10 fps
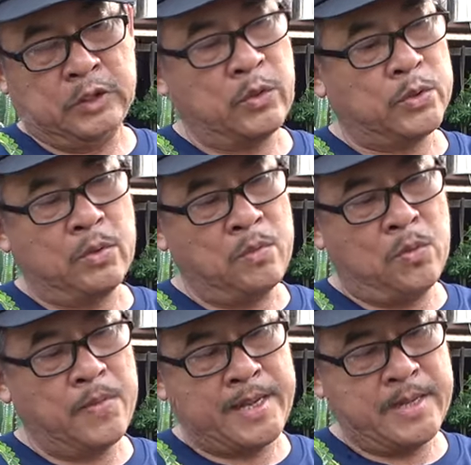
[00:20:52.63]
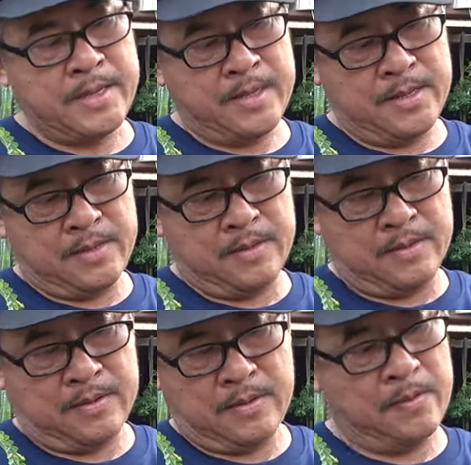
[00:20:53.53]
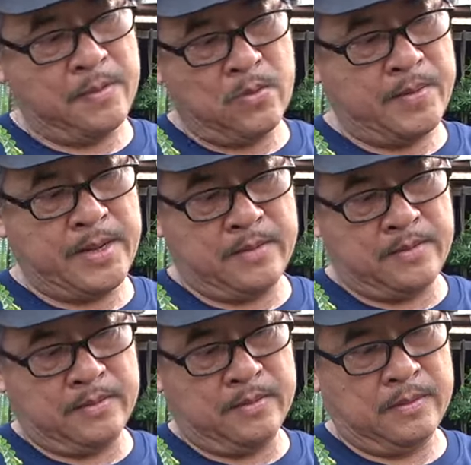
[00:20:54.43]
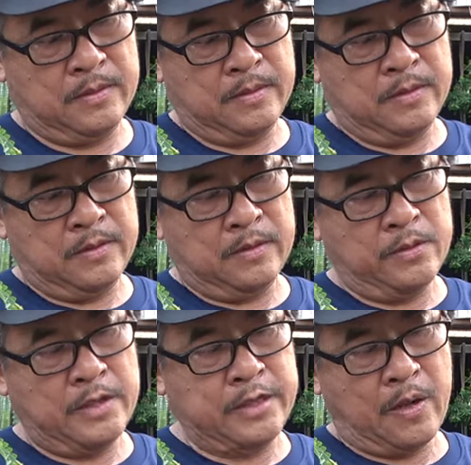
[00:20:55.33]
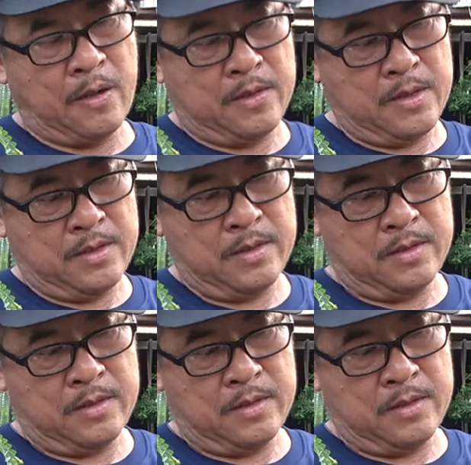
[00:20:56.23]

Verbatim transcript: Rồi tôi không buôn bán gì chứ, không buôn bán, tôi chỉ cho thôi.